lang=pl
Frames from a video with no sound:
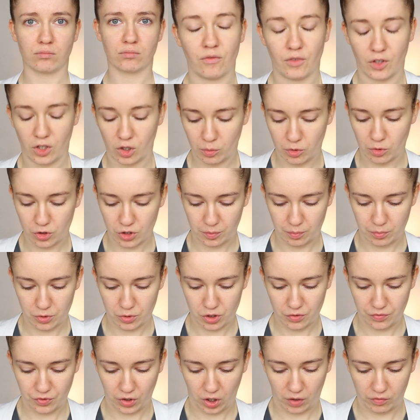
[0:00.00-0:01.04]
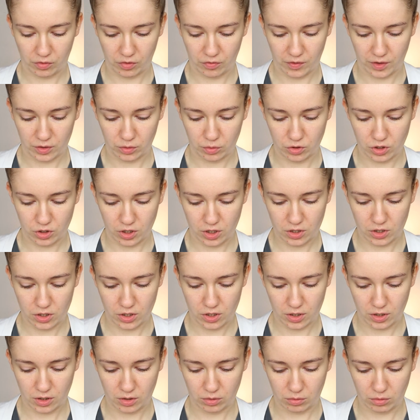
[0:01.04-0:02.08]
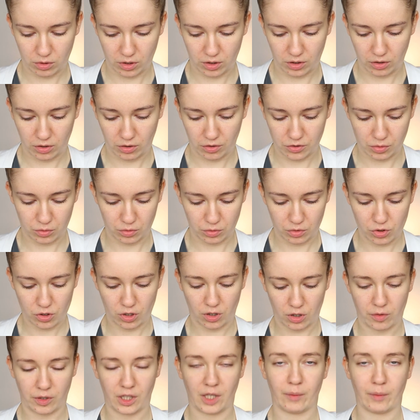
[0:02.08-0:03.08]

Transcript: Wiadomo, że przy wychowywaniu dzieci, które nie chodzą do szkoły,